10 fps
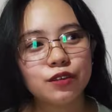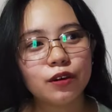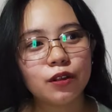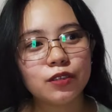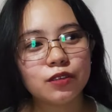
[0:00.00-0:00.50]

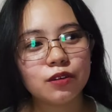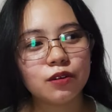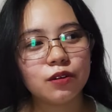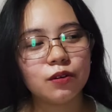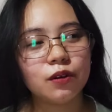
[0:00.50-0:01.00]

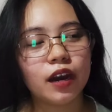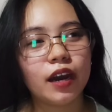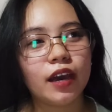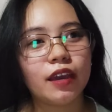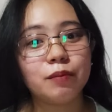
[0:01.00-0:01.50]
Also,
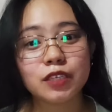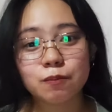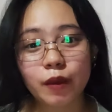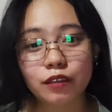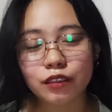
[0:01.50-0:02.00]
I am
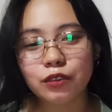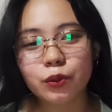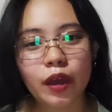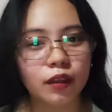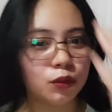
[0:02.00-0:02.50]
expecting to,
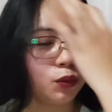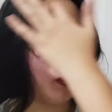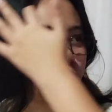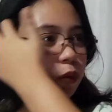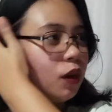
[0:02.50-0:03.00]

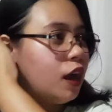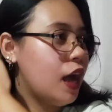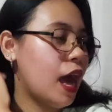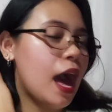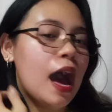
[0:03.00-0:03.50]
to
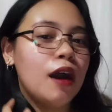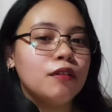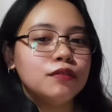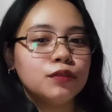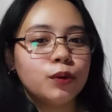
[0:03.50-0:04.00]

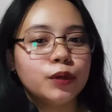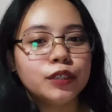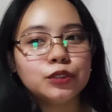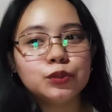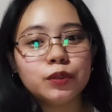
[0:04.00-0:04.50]
have or
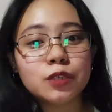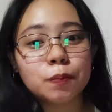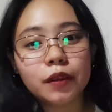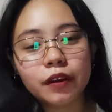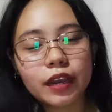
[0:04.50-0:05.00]
to
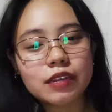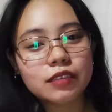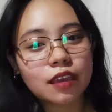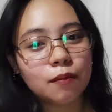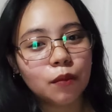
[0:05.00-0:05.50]

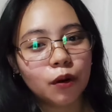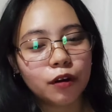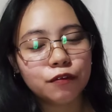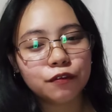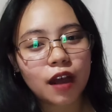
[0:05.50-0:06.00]
experience a
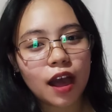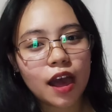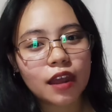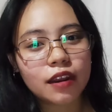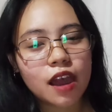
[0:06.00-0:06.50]
more
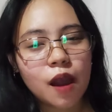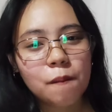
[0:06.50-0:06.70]
fun,